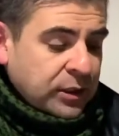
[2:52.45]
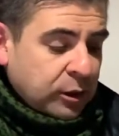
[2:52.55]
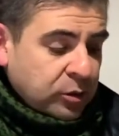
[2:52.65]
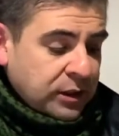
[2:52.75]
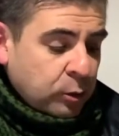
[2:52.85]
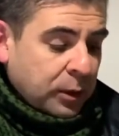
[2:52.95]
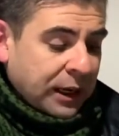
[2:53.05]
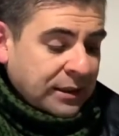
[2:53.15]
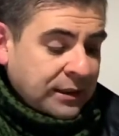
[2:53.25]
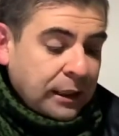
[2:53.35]
era o seu
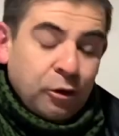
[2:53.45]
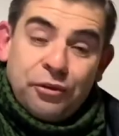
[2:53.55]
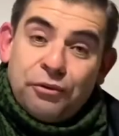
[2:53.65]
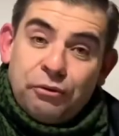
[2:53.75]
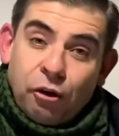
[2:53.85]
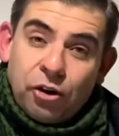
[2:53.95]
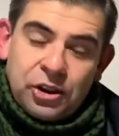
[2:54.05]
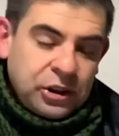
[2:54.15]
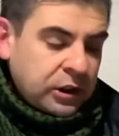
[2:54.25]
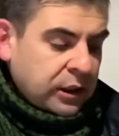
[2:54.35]
castelo
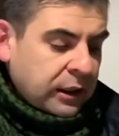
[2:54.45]
forte,